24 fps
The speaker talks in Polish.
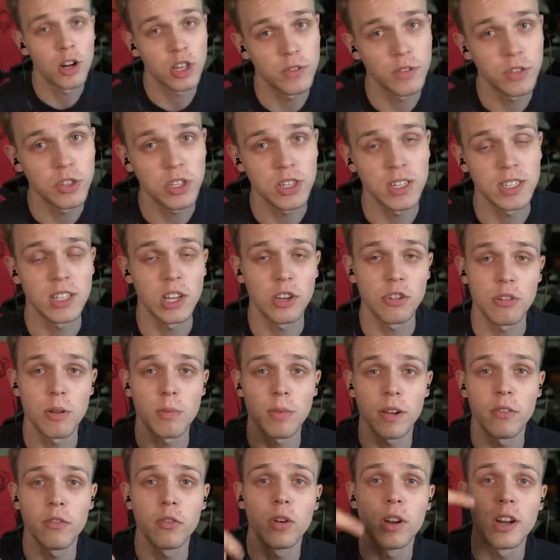Oczywiście na starcie
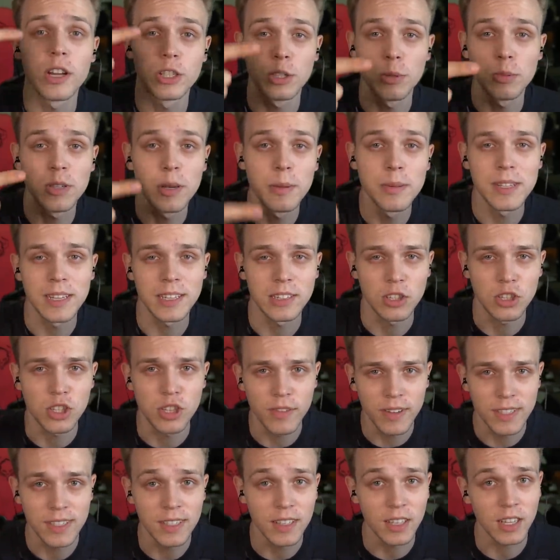łapka w górę i subskrypcja, jak
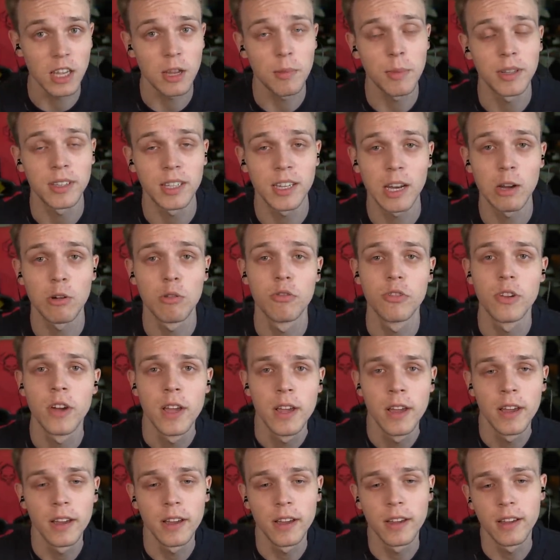chcecie więcej takich materiałów.
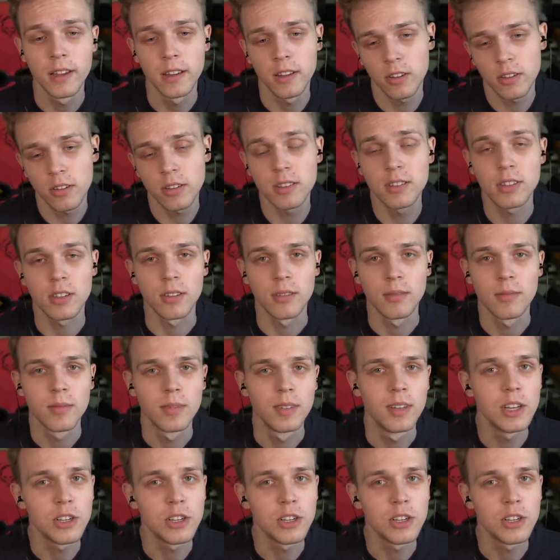Eee, no i co?